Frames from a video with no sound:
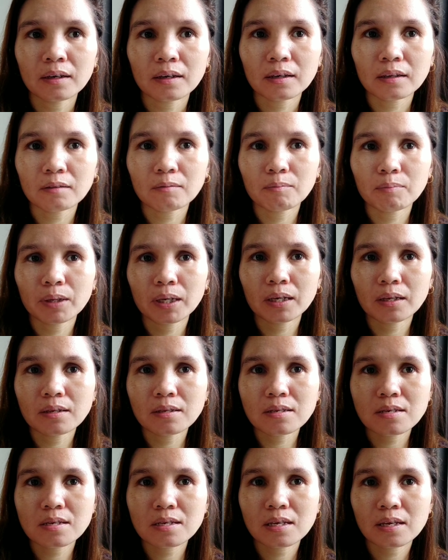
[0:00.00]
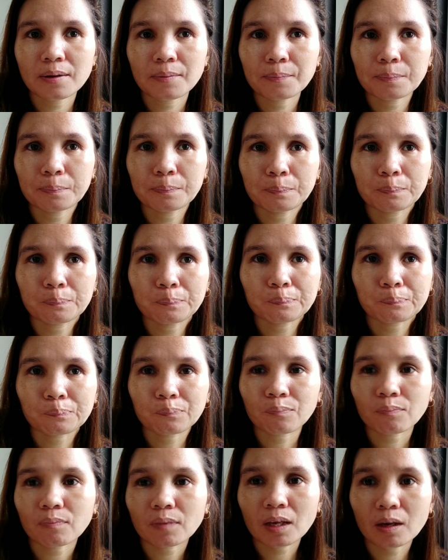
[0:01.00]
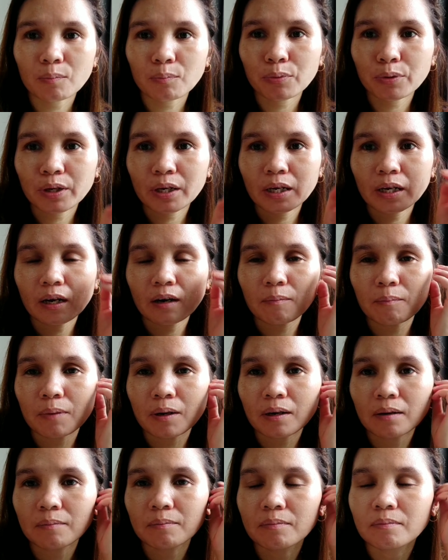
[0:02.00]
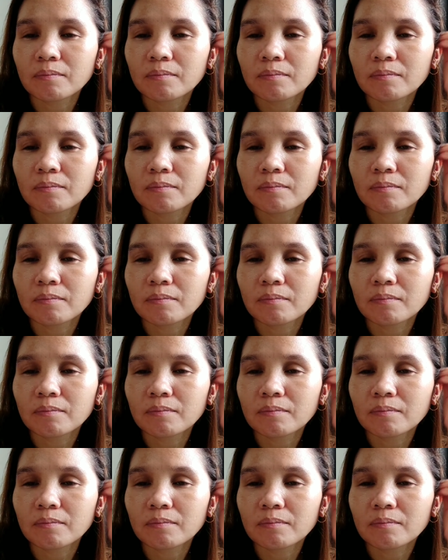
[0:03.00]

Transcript: it means pwede nang mag